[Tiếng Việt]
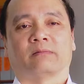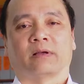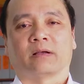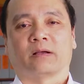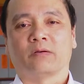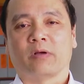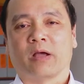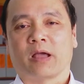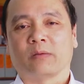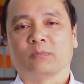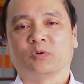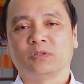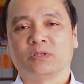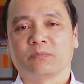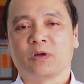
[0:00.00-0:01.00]
về công nghệ
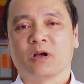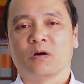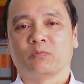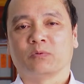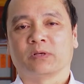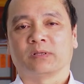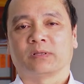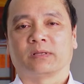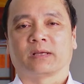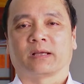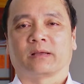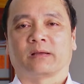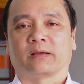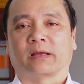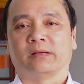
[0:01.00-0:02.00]
4.0 thì
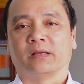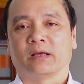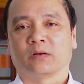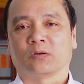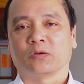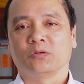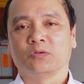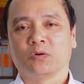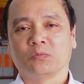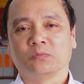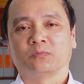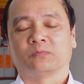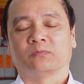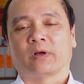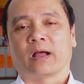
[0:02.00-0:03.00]
ngành điện nói chung
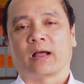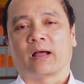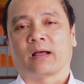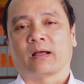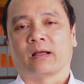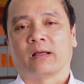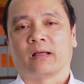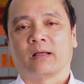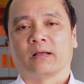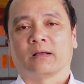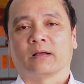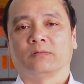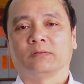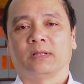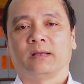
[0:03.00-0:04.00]
và
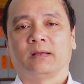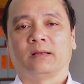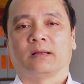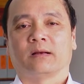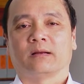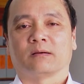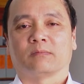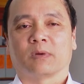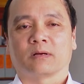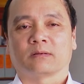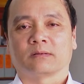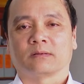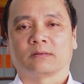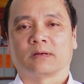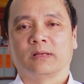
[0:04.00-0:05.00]
công ty điện lực Bắc
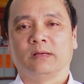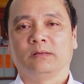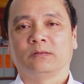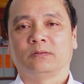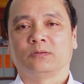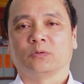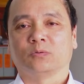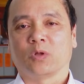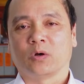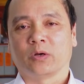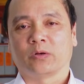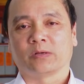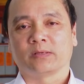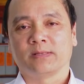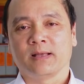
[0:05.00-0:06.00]
Linh chúng
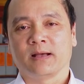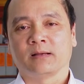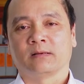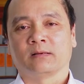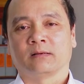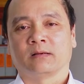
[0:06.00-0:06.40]
tôi nói riêng